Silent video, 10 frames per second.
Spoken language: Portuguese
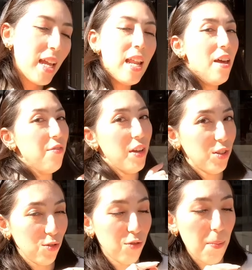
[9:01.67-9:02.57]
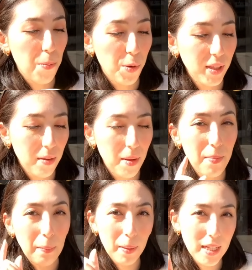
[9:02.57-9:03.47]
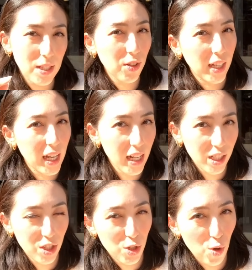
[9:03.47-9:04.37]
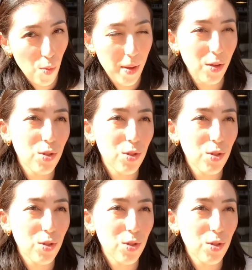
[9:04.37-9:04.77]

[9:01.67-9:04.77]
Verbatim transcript: Ele é feito no vapor, também bem parecido com aquele que a gente comeu,